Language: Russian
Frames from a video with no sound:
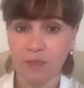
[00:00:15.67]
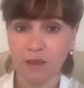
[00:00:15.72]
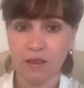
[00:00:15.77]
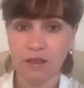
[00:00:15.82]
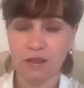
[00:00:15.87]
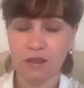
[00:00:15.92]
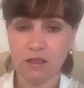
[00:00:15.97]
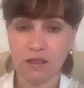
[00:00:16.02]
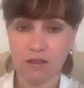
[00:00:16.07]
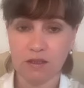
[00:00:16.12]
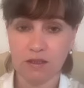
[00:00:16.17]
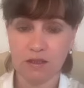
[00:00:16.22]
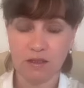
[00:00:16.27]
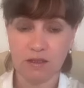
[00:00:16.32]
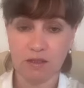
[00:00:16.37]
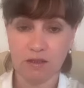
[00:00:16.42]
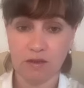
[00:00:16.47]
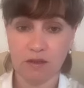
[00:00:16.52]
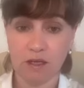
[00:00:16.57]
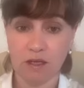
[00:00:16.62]
и
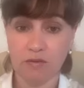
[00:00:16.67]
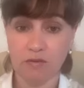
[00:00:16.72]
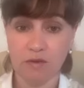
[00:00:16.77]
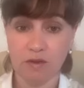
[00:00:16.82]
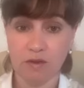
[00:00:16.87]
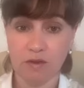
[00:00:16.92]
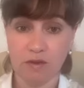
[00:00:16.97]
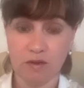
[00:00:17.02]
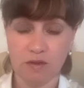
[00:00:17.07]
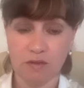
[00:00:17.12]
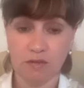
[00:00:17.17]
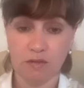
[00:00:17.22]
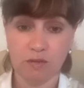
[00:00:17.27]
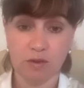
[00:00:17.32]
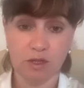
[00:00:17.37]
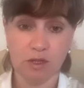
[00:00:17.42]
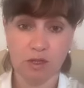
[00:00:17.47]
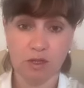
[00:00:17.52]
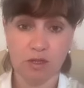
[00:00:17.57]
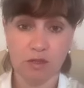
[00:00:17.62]
нейрографика
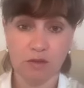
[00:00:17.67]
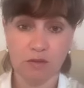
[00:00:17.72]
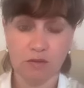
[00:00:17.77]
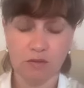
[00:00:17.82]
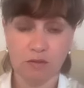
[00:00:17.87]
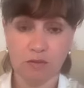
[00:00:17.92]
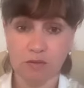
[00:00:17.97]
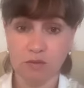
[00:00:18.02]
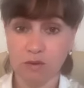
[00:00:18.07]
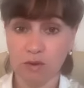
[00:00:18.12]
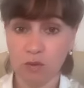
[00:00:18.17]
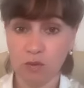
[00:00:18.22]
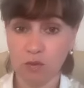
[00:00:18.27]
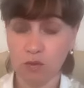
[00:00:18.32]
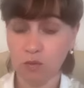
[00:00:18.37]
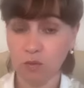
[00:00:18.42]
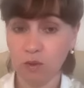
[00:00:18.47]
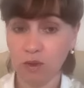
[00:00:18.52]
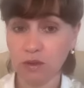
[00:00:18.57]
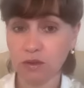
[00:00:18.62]
вообще такой
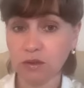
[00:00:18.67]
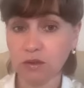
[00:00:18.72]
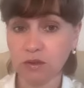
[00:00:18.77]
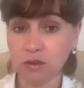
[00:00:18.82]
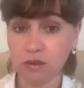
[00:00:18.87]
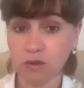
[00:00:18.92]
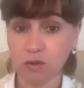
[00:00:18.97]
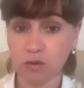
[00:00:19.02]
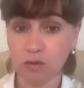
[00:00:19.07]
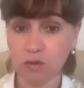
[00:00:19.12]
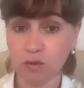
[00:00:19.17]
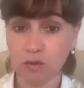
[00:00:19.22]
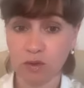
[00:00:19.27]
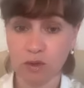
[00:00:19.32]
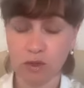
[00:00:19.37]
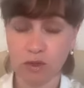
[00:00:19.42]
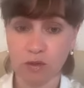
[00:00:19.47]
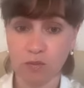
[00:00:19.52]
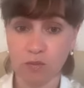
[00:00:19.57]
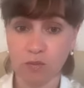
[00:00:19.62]
метод,
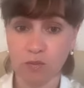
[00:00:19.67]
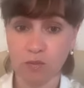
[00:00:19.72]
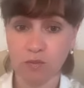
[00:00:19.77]
который